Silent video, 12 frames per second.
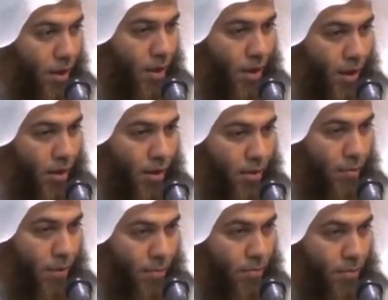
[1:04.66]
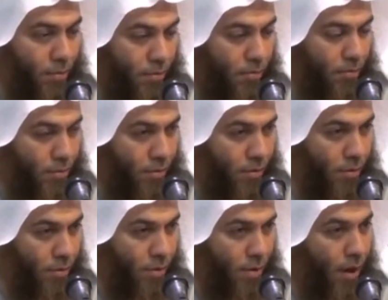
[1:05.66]
دق عليه الباب
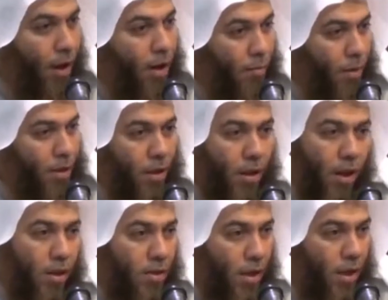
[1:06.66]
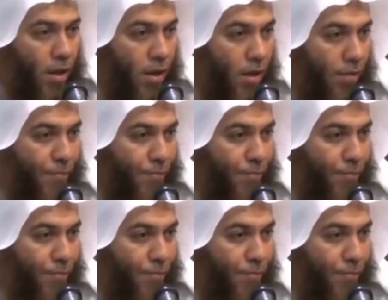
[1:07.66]
قال من؟ قال السائل